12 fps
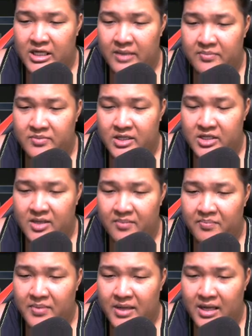M4 แชม
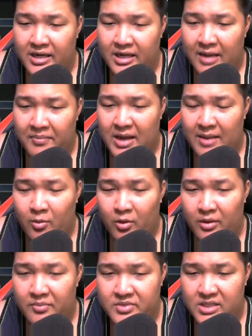เปี้ยนนะครับคาโม
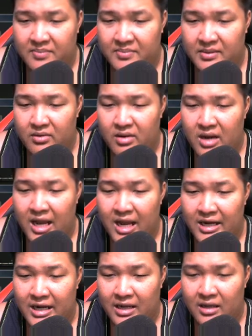M4 ปืนแร
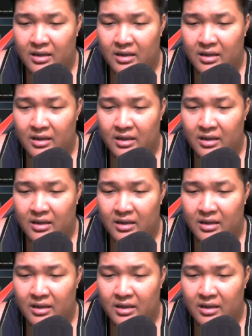นะ